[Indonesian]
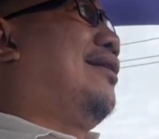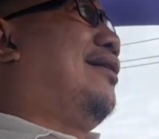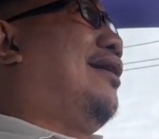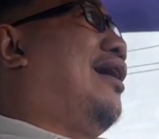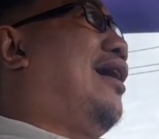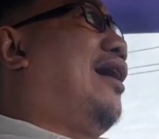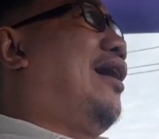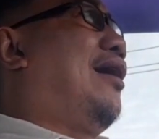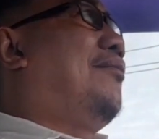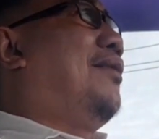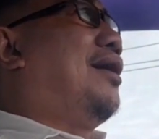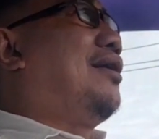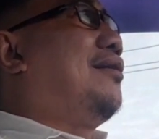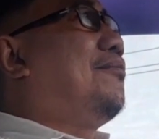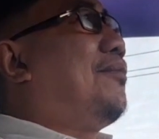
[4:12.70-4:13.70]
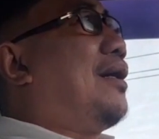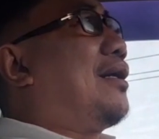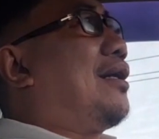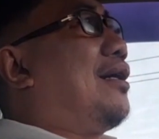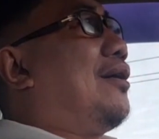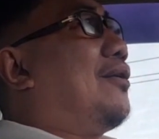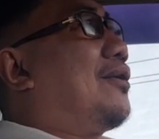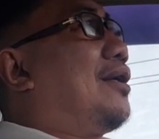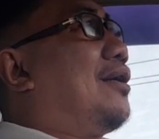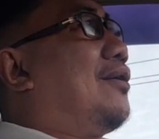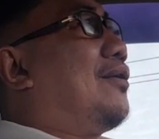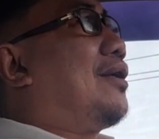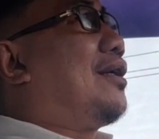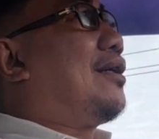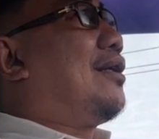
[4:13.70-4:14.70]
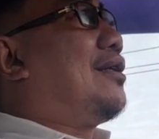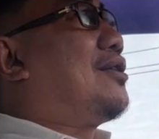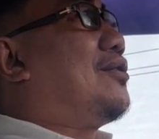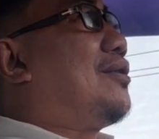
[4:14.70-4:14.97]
Ya, bagi para orang-orang yang